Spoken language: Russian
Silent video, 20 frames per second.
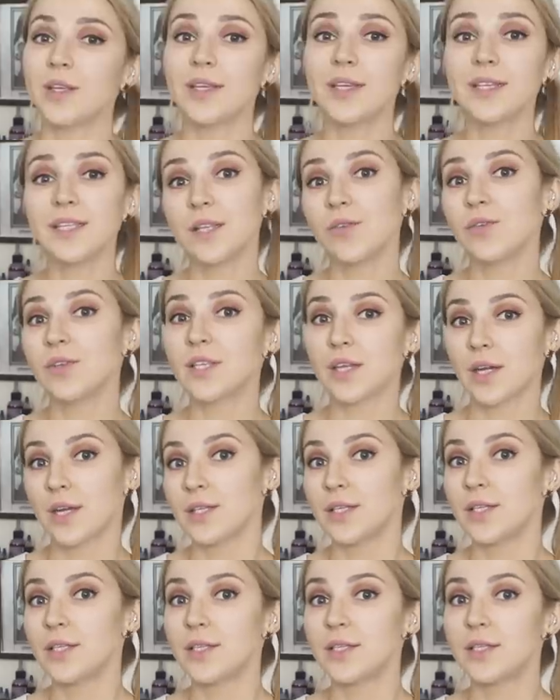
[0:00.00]
Если вы
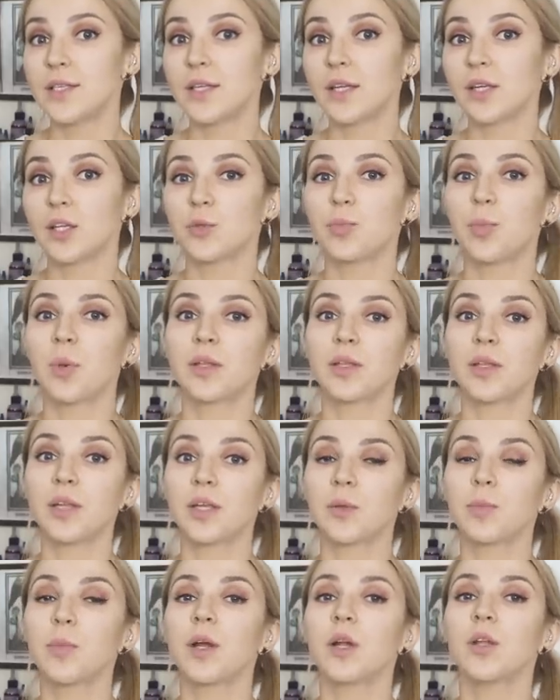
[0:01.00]
захотите сделать
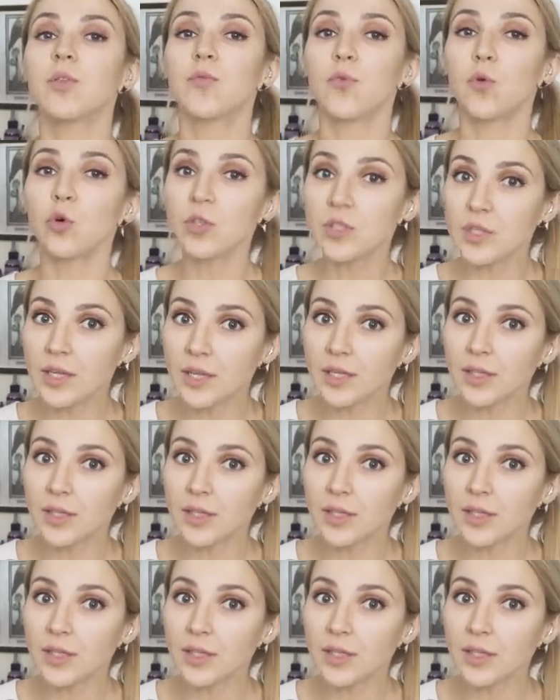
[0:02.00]
портрет Меган Фокс на